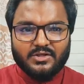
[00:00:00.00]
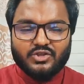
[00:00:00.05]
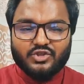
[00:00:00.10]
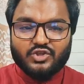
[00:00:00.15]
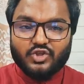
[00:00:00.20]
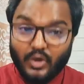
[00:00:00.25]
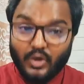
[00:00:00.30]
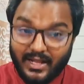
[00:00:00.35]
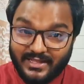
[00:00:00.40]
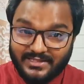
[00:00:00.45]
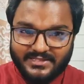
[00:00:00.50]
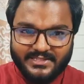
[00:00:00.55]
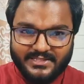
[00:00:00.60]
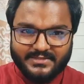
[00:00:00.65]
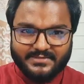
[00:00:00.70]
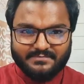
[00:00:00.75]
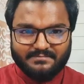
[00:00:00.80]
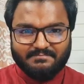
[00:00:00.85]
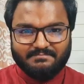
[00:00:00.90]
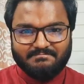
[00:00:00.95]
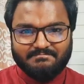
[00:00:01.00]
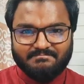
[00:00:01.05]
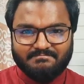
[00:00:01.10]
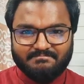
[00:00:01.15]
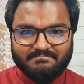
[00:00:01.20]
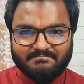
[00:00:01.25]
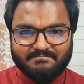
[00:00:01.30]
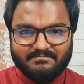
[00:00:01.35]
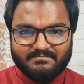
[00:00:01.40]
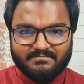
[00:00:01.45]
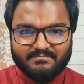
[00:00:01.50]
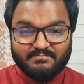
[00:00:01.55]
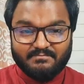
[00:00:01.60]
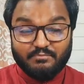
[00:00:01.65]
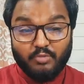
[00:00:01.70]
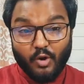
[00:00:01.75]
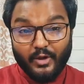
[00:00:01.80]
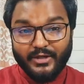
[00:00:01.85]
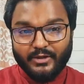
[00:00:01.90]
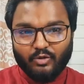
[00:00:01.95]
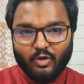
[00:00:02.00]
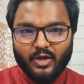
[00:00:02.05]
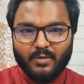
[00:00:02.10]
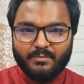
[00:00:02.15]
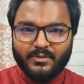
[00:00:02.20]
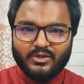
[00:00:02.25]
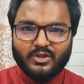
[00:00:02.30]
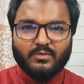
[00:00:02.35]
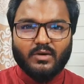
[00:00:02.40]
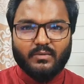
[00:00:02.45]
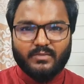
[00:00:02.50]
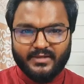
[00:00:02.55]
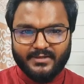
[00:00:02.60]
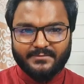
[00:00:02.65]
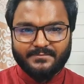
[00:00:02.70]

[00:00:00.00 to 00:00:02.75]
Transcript: ছড়াচ্ছে পরিকল্পিতভাবে